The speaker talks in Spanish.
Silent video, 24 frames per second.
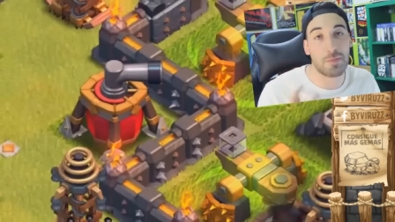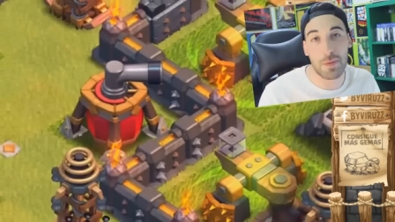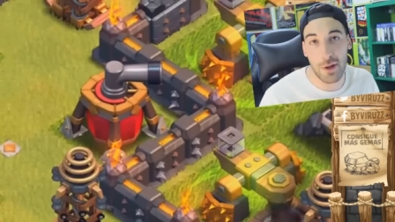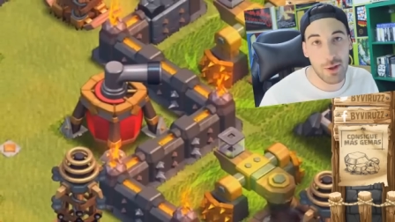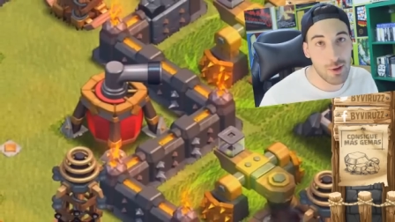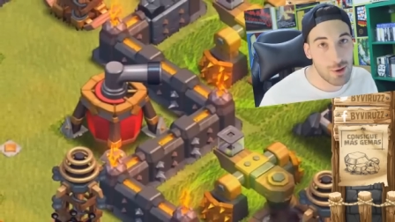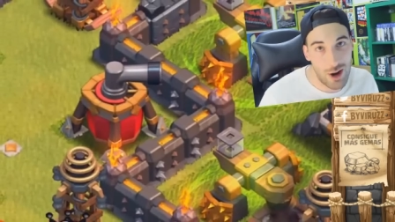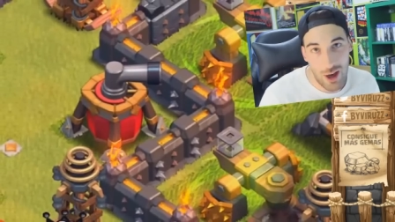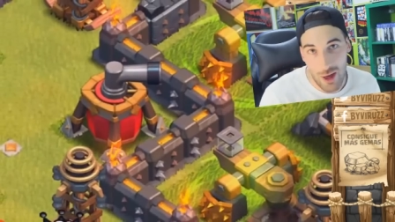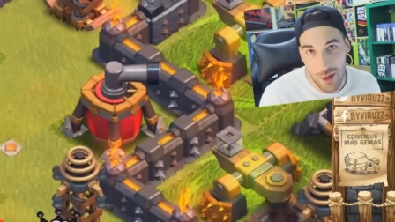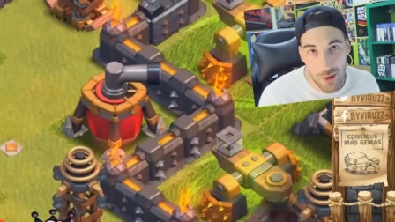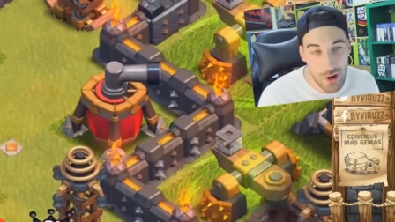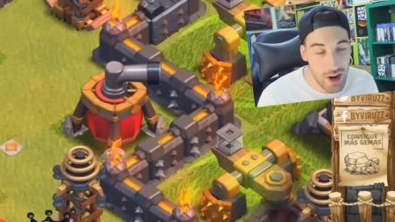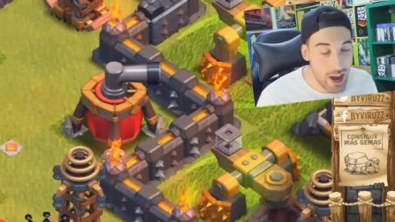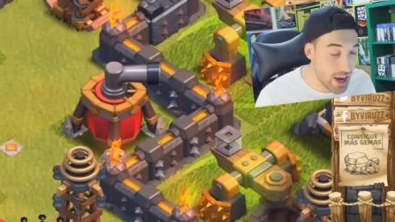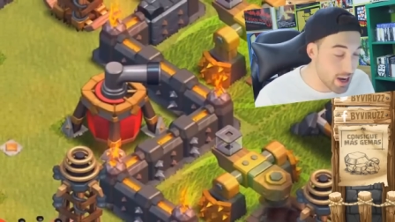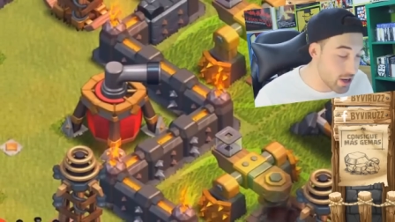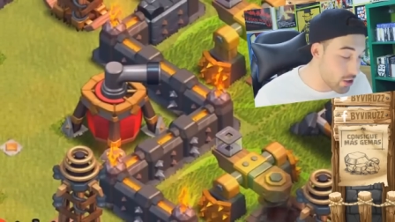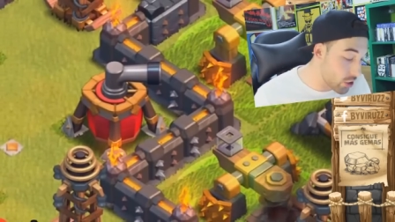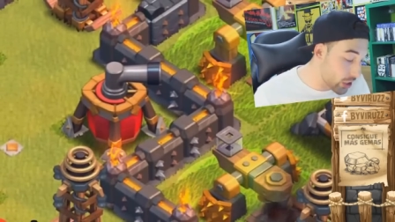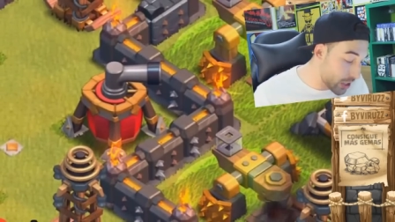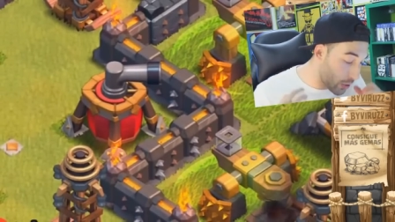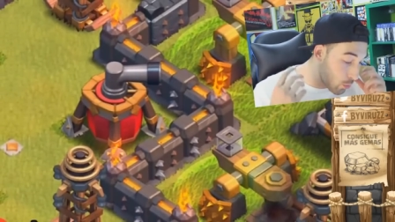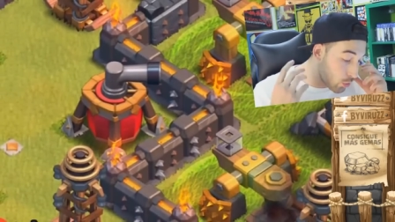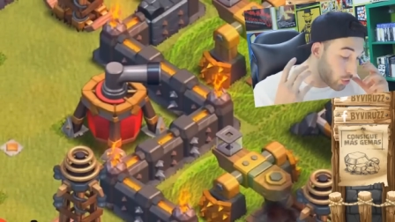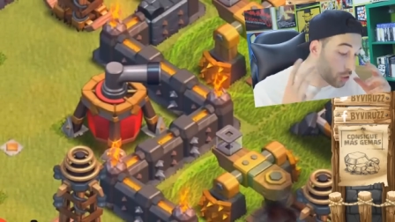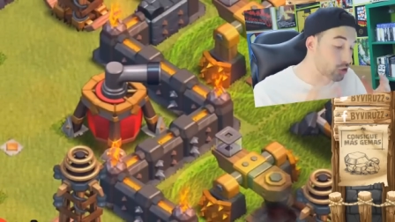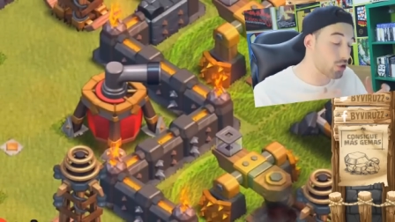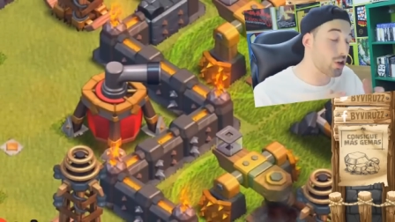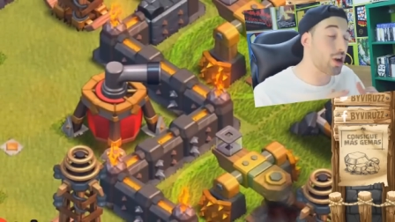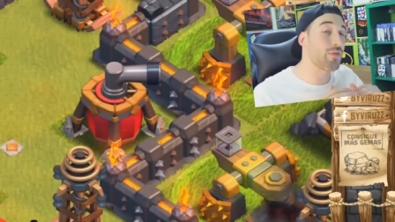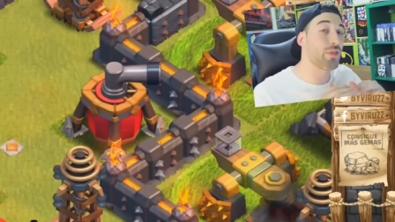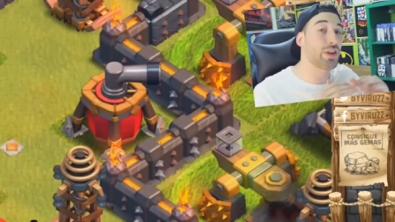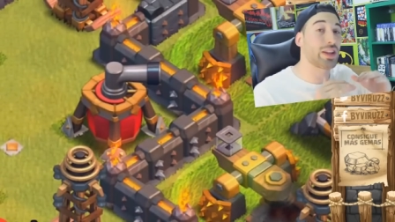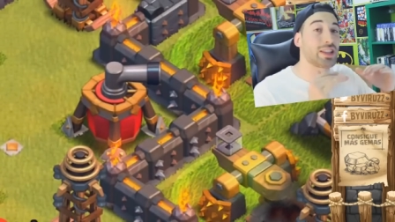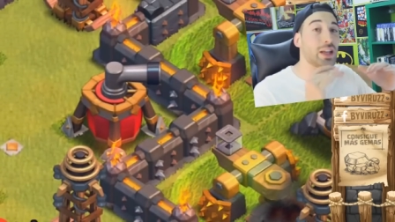perforador aéreo Que bueno,
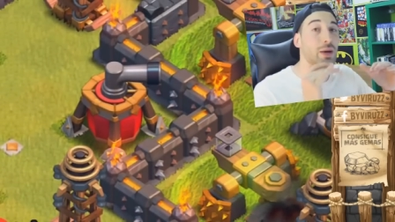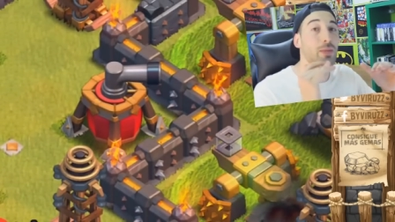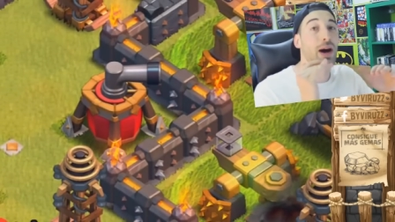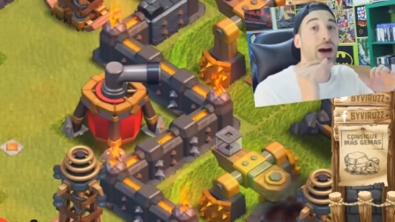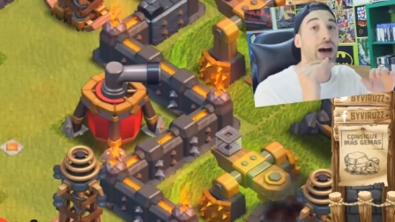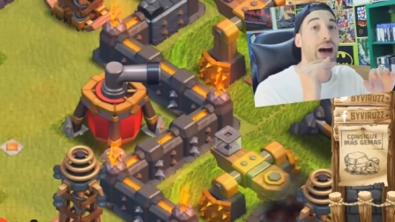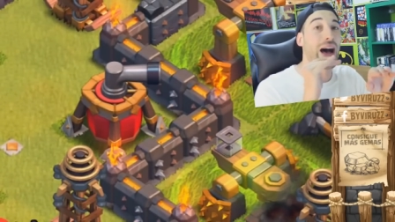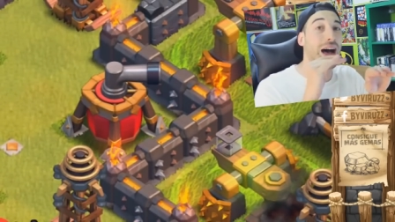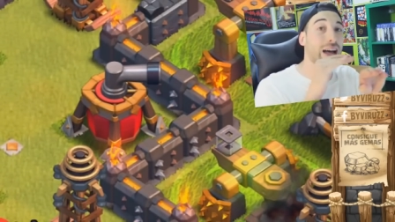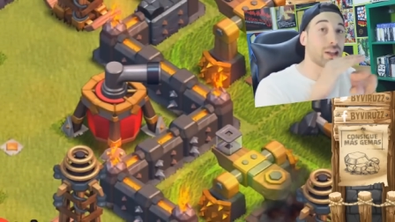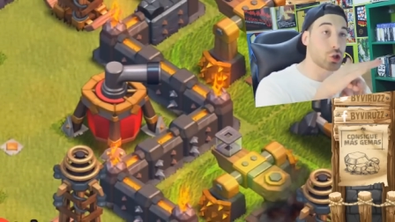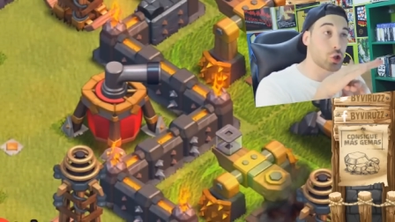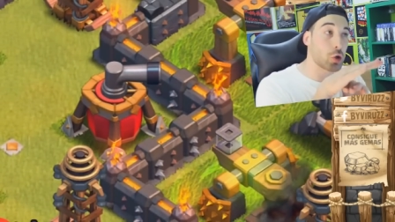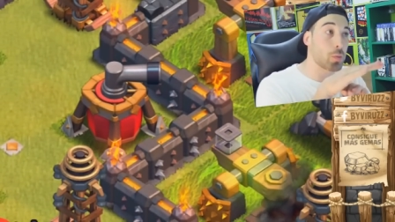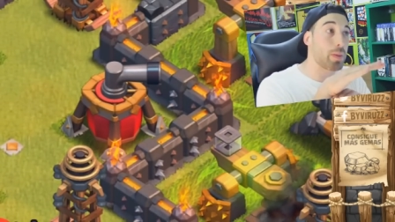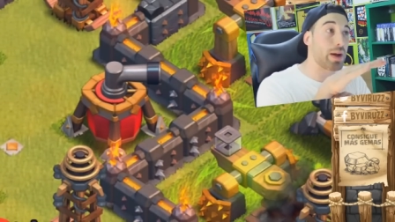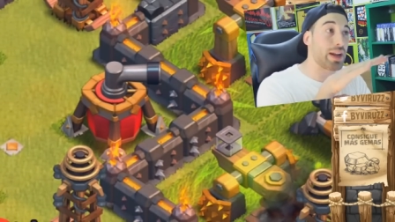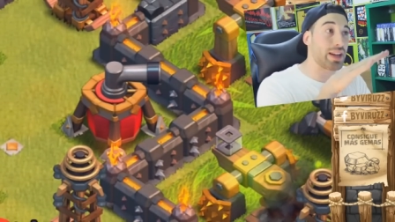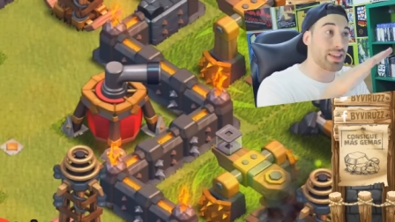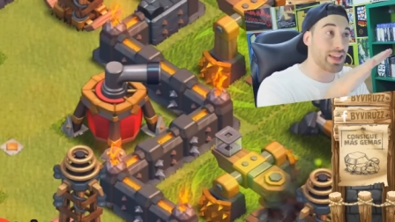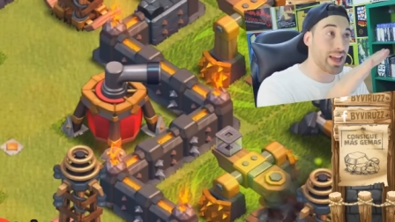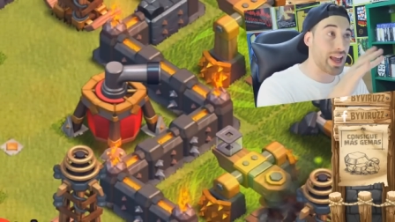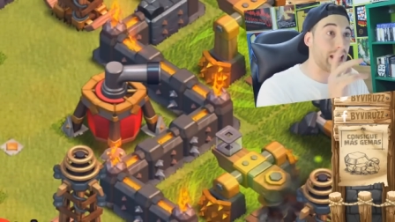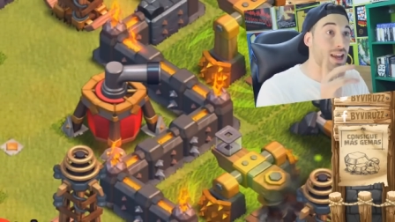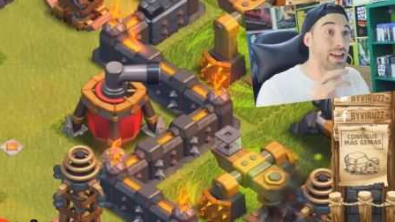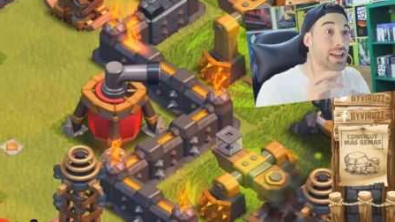solo afectaba a tropas de